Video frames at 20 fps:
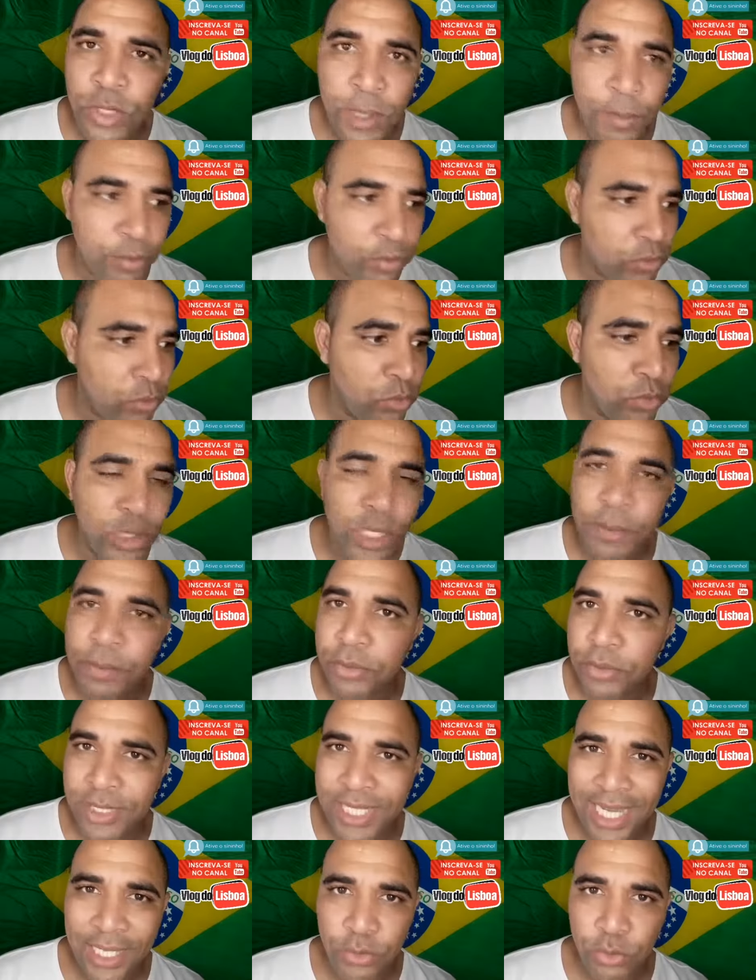o, o, um
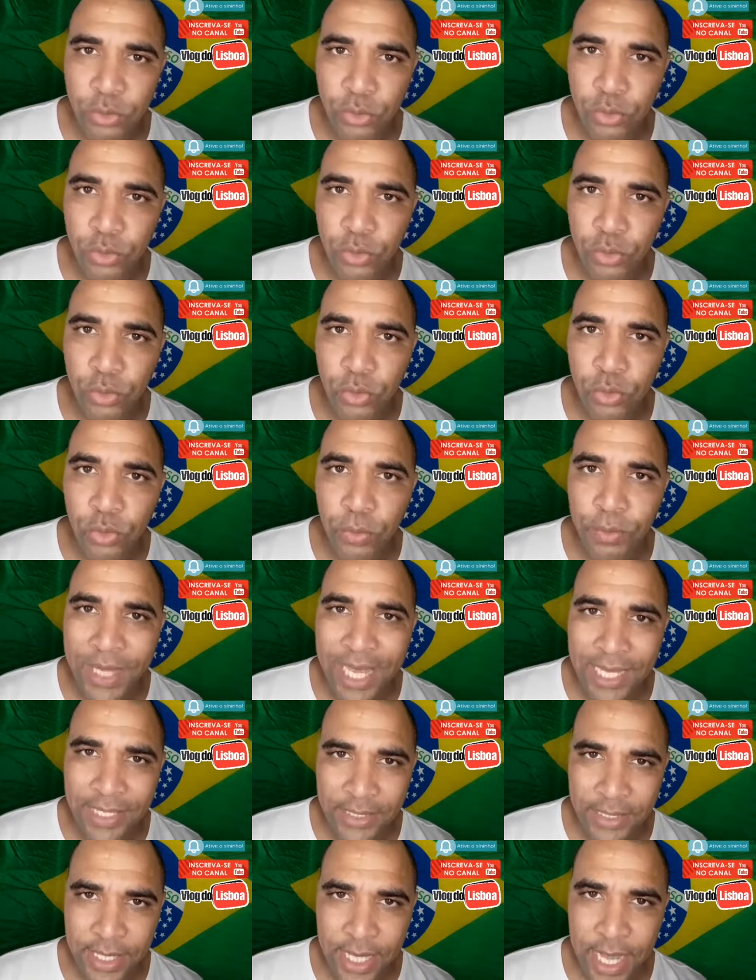deputado do
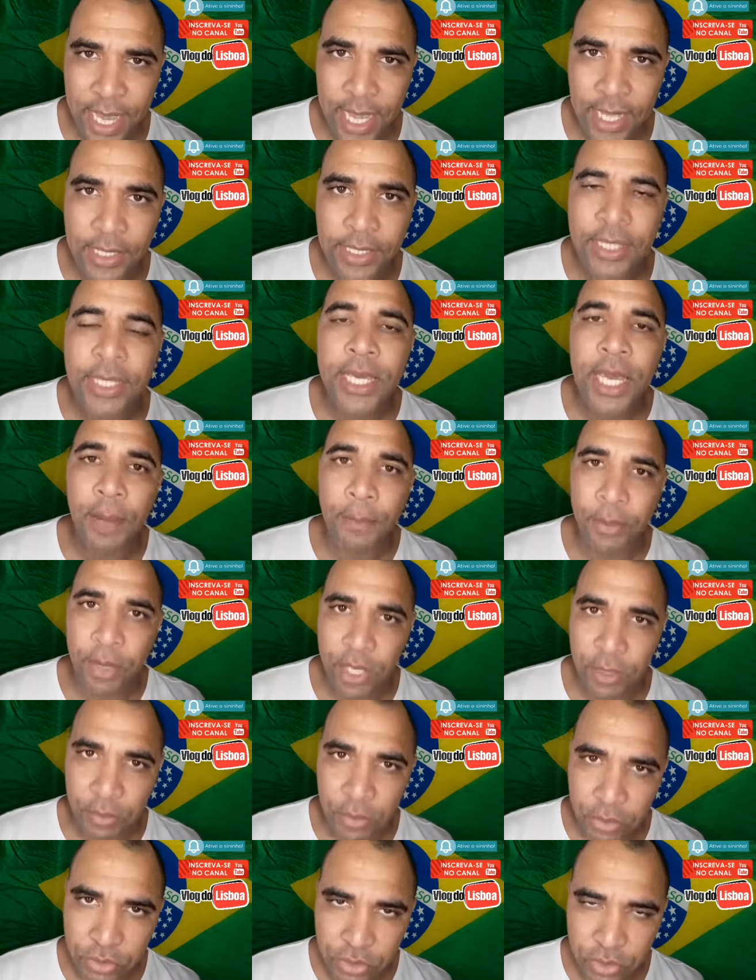PSL que
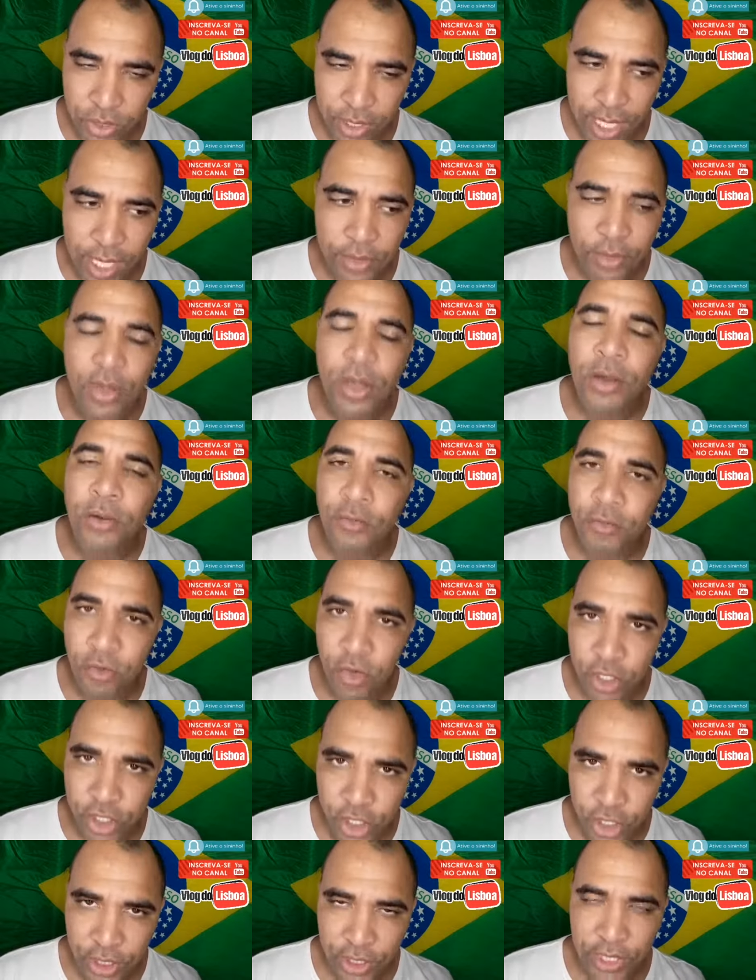apoia Bolsonaro,
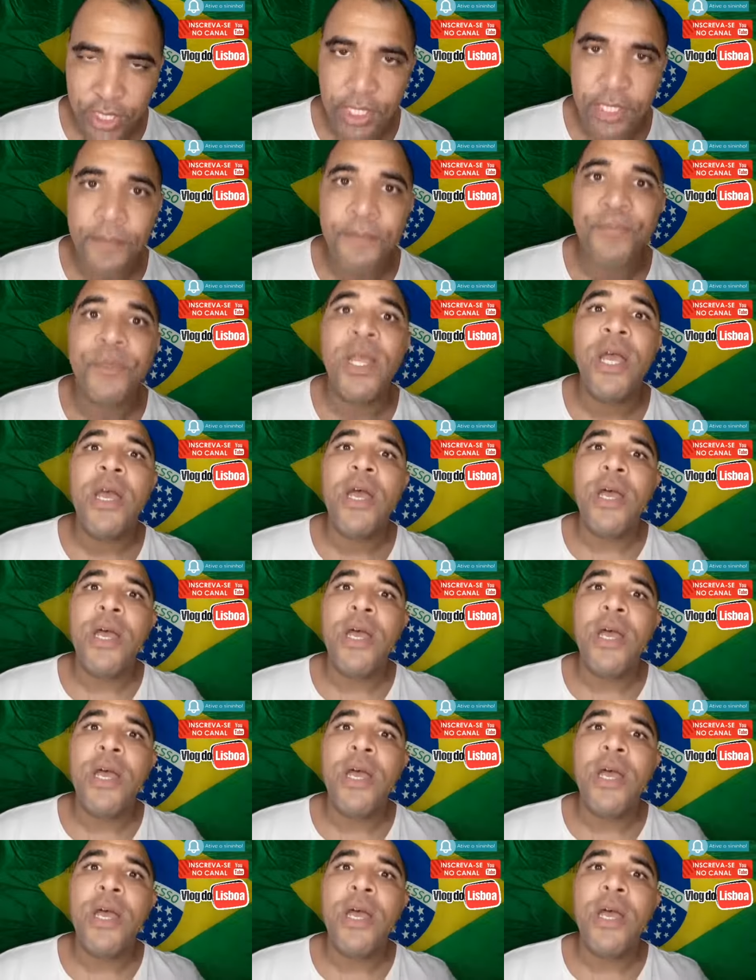vote nele.